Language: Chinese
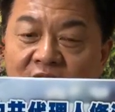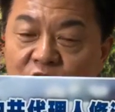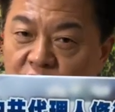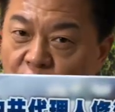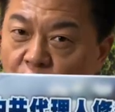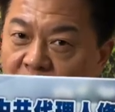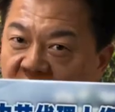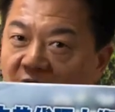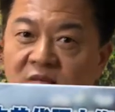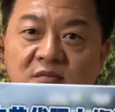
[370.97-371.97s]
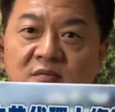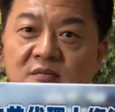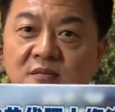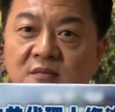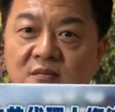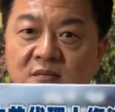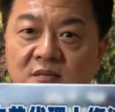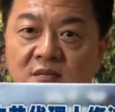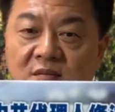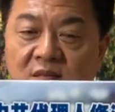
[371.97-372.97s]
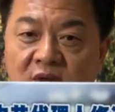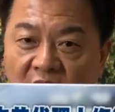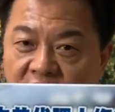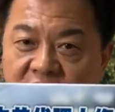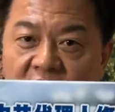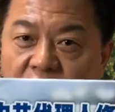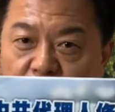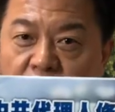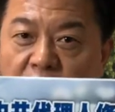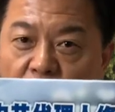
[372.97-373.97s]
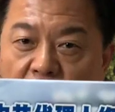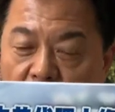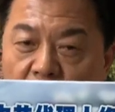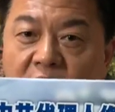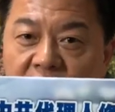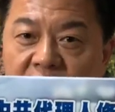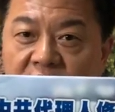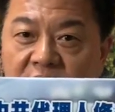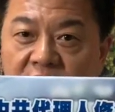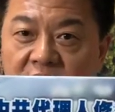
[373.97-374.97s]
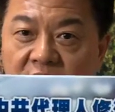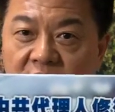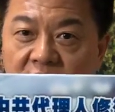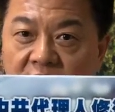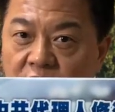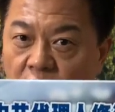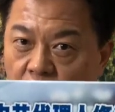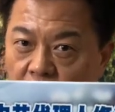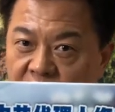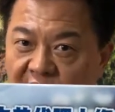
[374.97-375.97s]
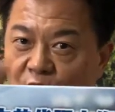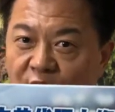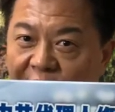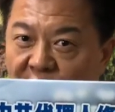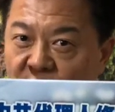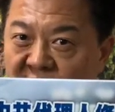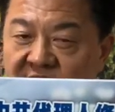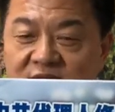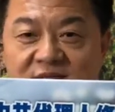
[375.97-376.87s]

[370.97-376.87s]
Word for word: 就是国民党党产要处理的委员会，通通不经过法院。”